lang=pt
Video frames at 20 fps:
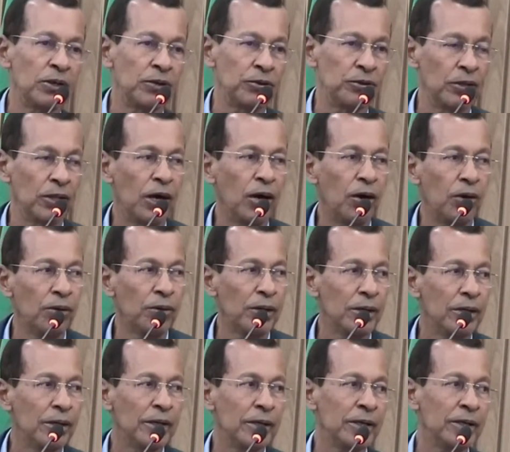regional
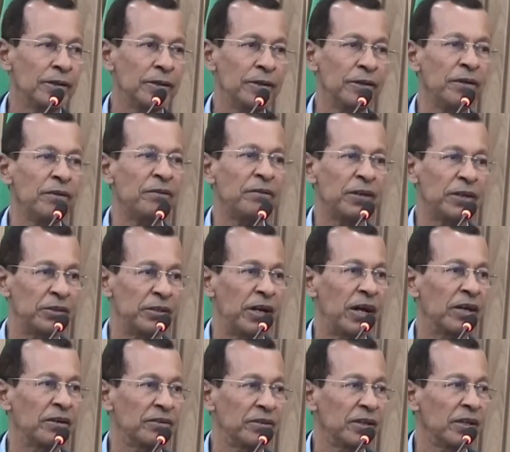é de
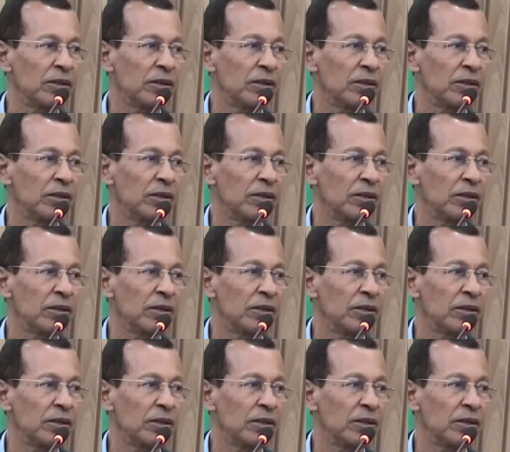invejar,